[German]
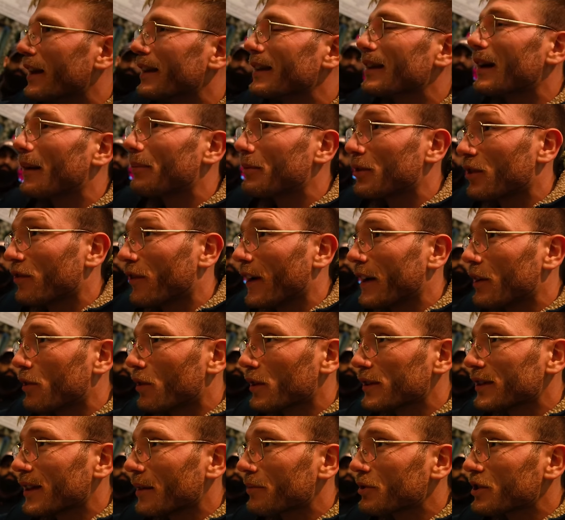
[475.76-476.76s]
Ich habe zwei
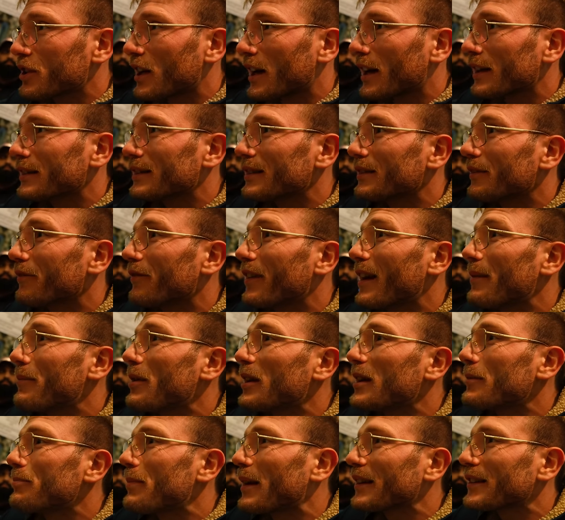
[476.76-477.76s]
Jungs am Start. Wer
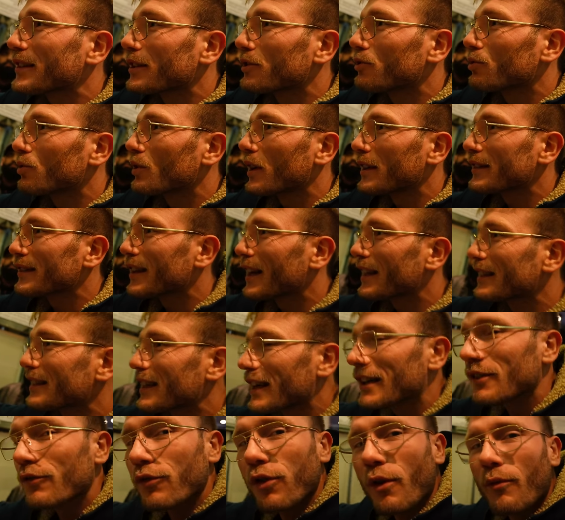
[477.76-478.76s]
mir den besseren Döner zeigt,
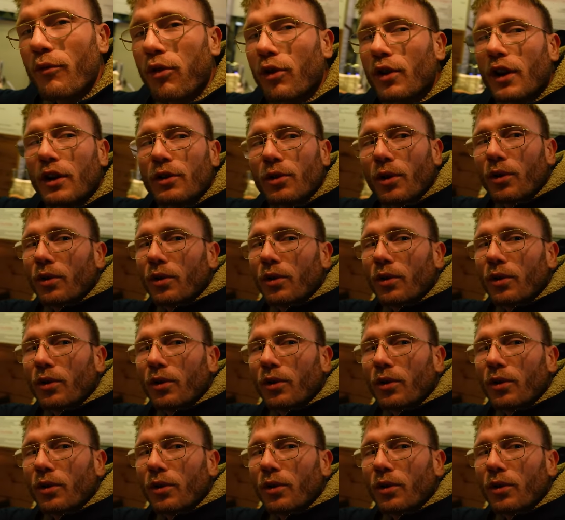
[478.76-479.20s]
kriegt 500